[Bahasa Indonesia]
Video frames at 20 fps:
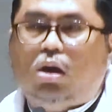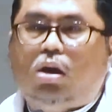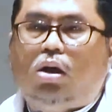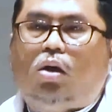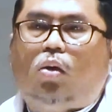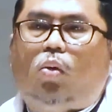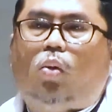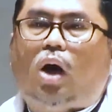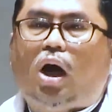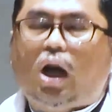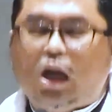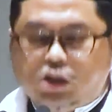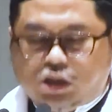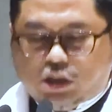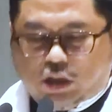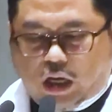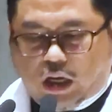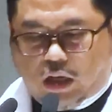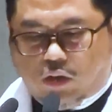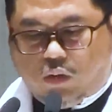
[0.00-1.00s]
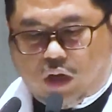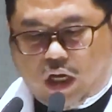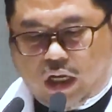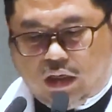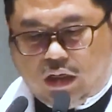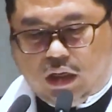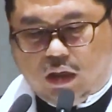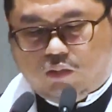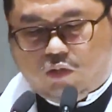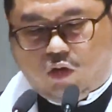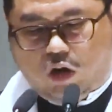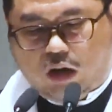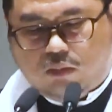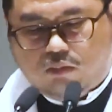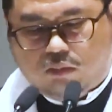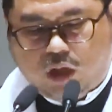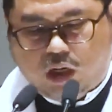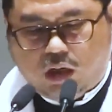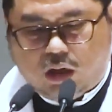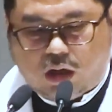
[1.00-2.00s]
Wa ashadu anna
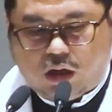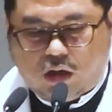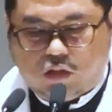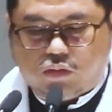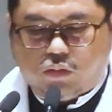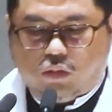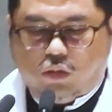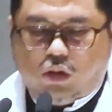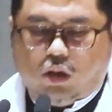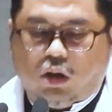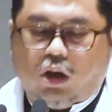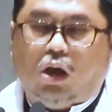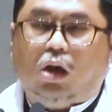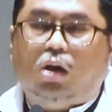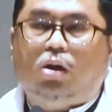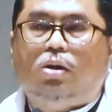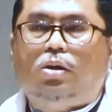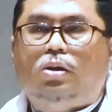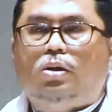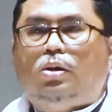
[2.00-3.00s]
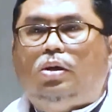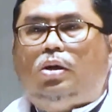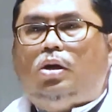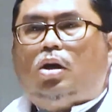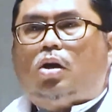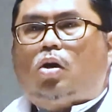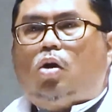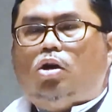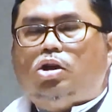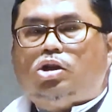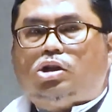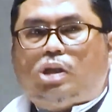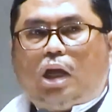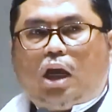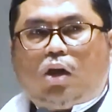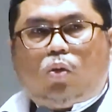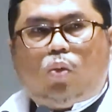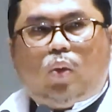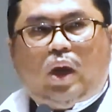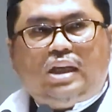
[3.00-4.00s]
muhammadar rasulullah.
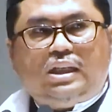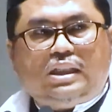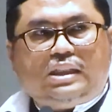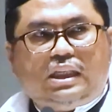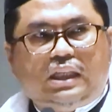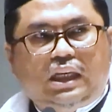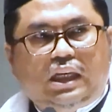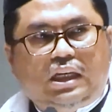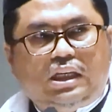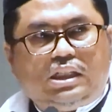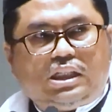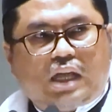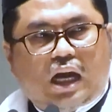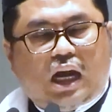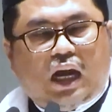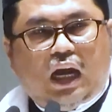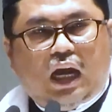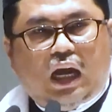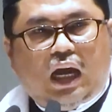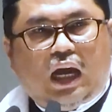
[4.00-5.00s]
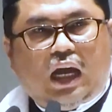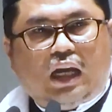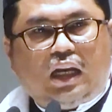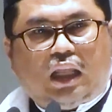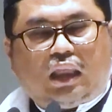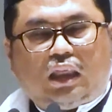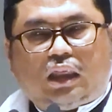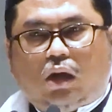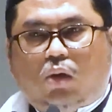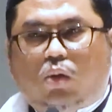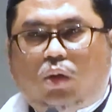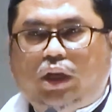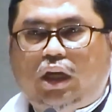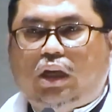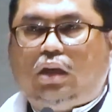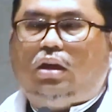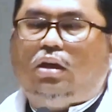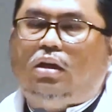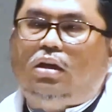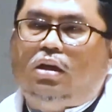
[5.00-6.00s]
Konsekuensi syahadat
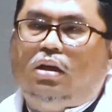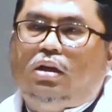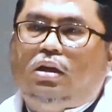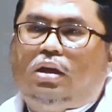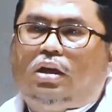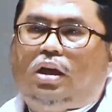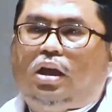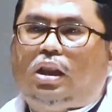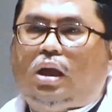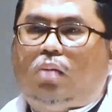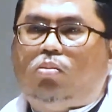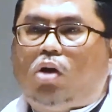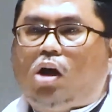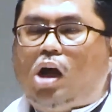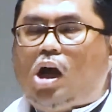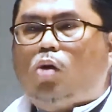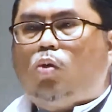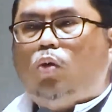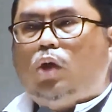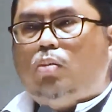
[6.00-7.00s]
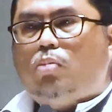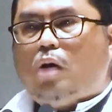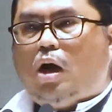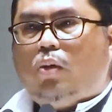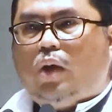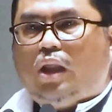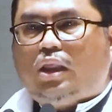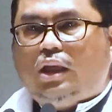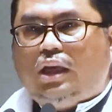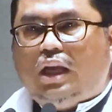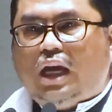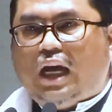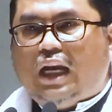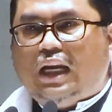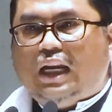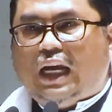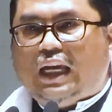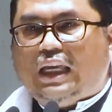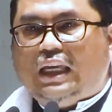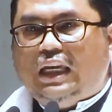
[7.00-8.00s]
tauhid. Kita mengakui bahwa tidak
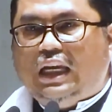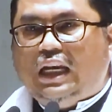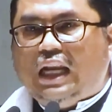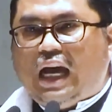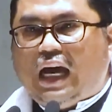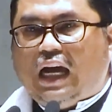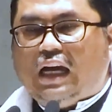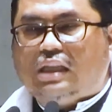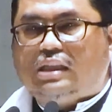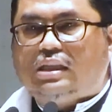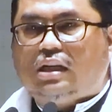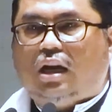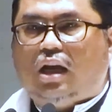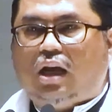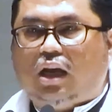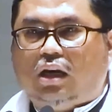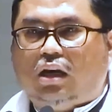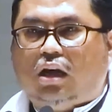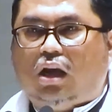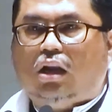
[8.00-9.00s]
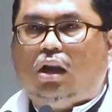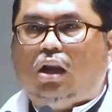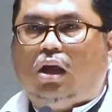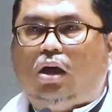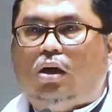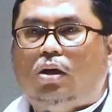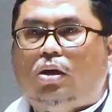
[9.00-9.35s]
ada ilah selain Allah.